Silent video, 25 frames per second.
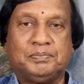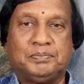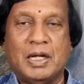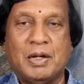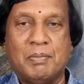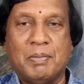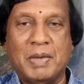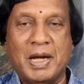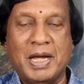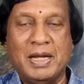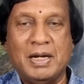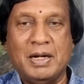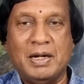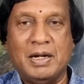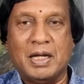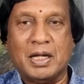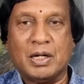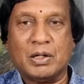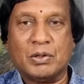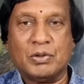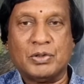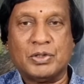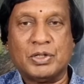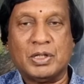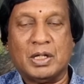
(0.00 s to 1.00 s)
சில மைல்டாக
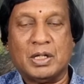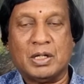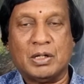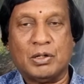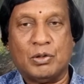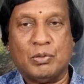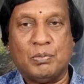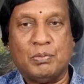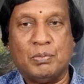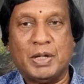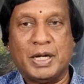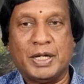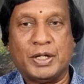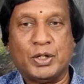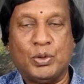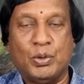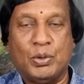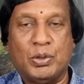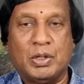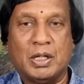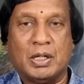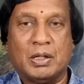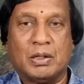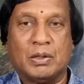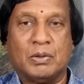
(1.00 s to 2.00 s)
இருக்கும் சிலருக்கு ரொம்ப
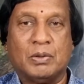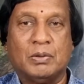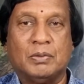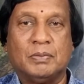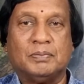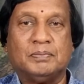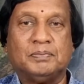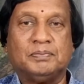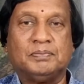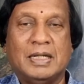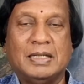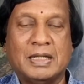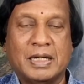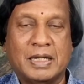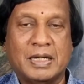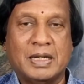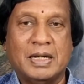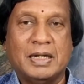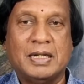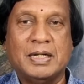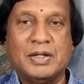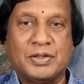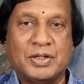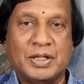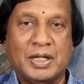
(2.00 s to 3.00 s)
அக்யூட்டாக இருக்கும் அதற்கு
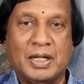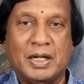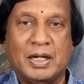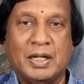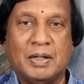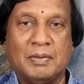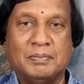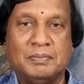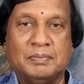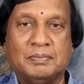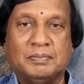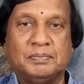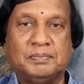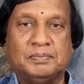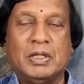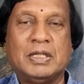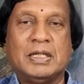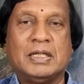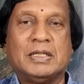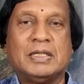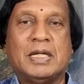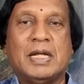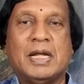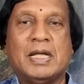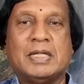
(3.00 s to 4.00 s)
என்ன செய்யலாம்
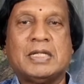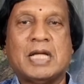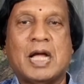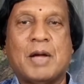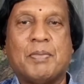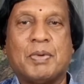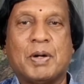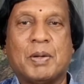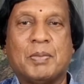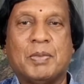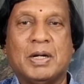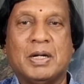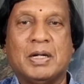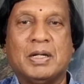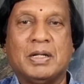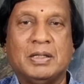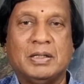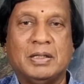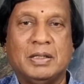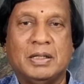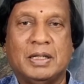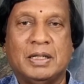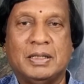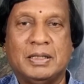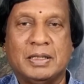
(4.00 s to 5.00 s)
குழந்தைங்க செய்ய சாப்பிட
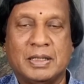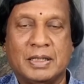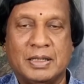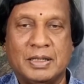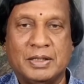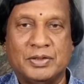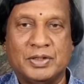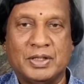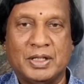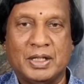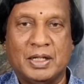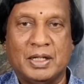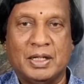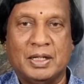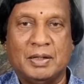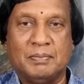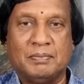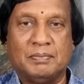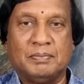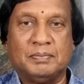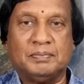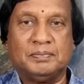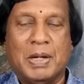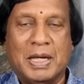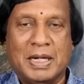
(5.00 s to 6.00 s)
மாட்டேங்குது அதுக்கு என்ன செய்யலாம்
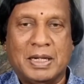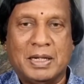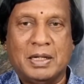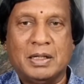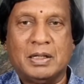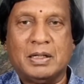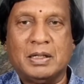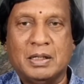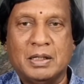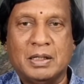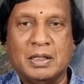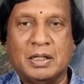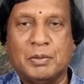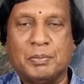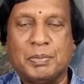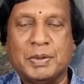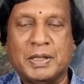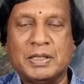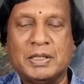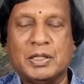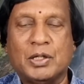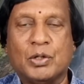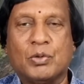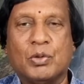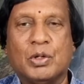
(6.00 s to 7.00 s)
பலருக்கு இருக்கிற
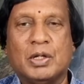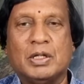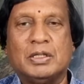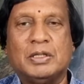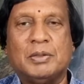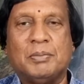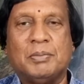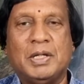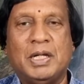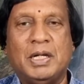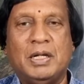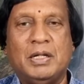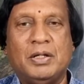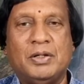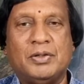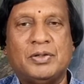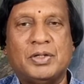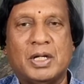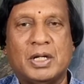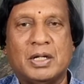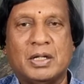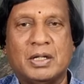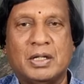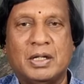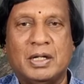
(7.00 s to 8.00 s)
பிரச்சனை குழந்தை
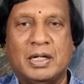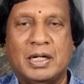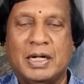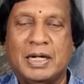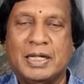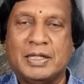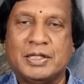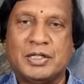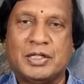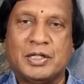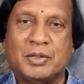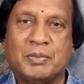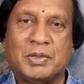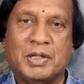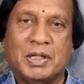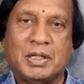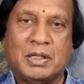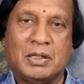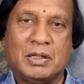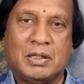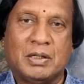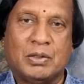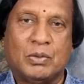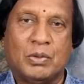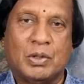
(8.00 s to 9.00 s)
மெலிசா இருக்கு இழைச்ச
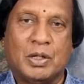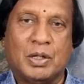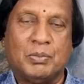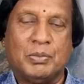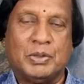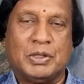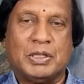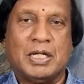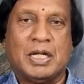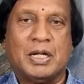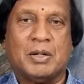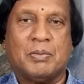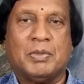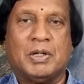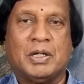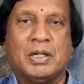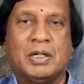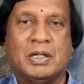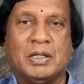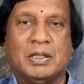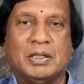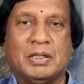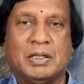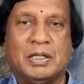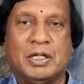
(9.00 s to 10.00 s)
மாதிரி இருக்கு உடம்பு தேர
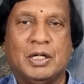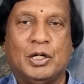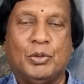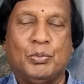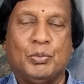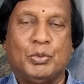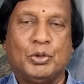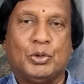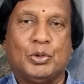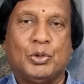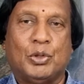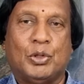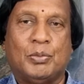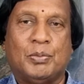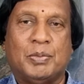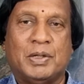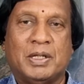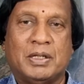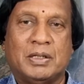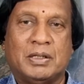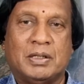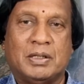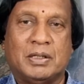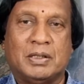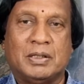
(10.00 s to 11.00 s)
மாட்டேங்குது எலும்பும் தோலுமா
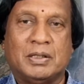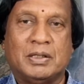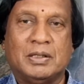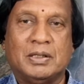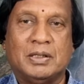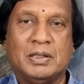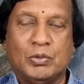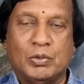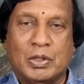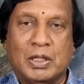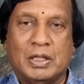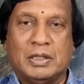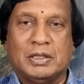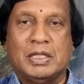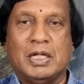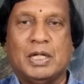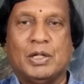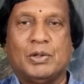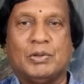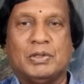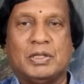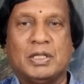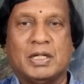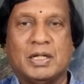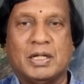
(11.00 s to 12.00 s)
இருக்கிறது உடல்
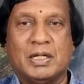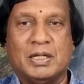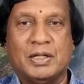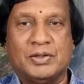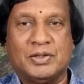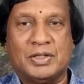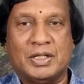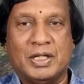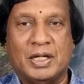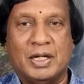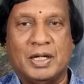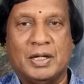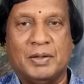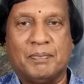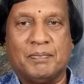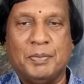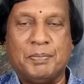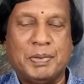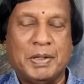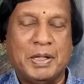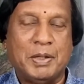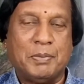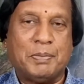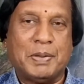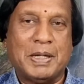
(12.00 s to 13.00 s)
தேர்வதற்கு என்ன செய்யலாம்
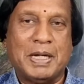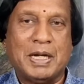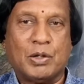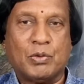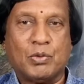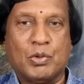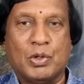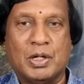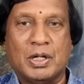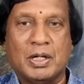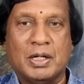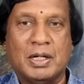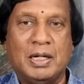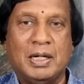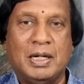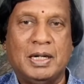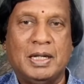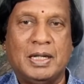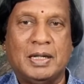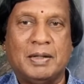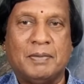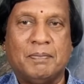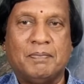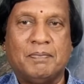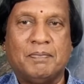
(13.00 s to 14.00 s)
இப்படி பல
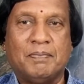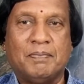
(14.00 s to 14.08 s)
கோணங்கள்ல